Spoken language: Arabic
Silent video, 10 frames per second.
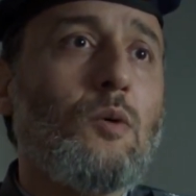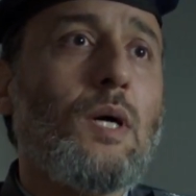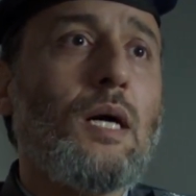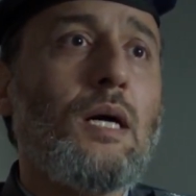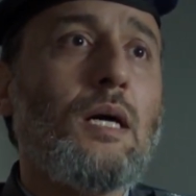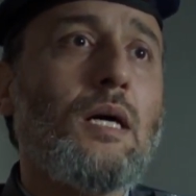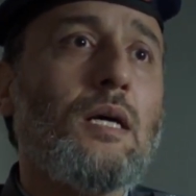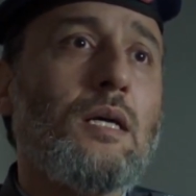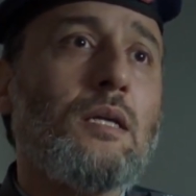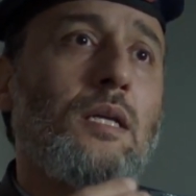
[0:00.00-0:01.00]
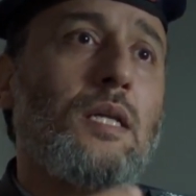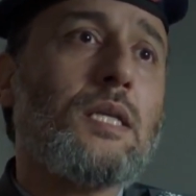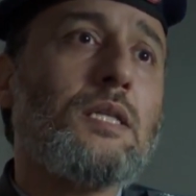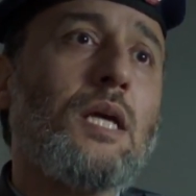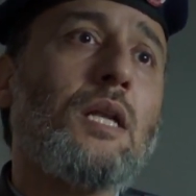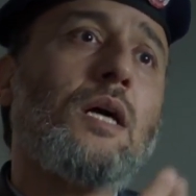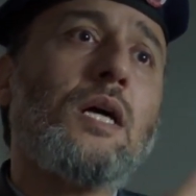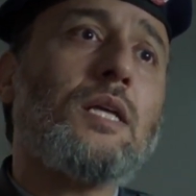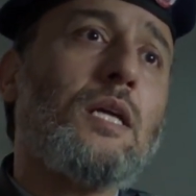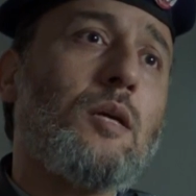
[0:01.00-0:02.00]
ونظره آه،
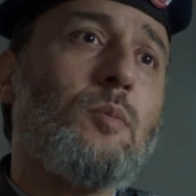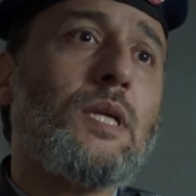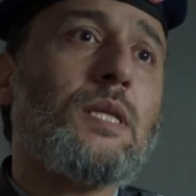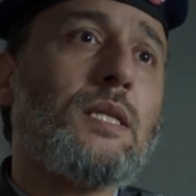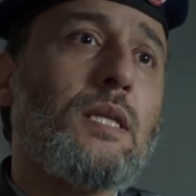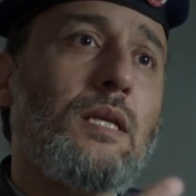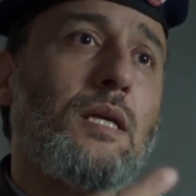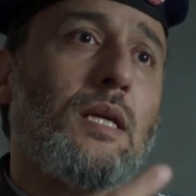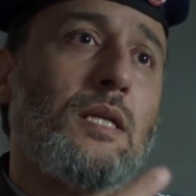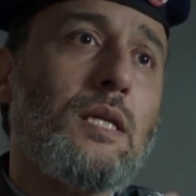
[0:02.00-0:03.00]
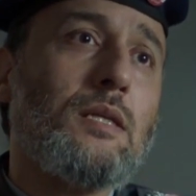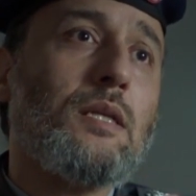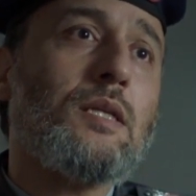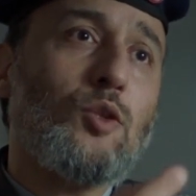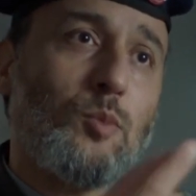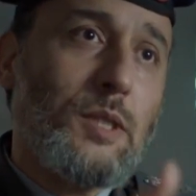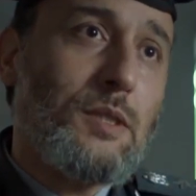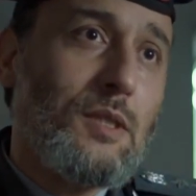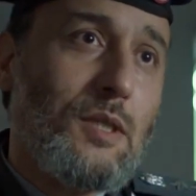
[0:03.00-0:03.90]
القاضي لك بنظره انك لديك توبه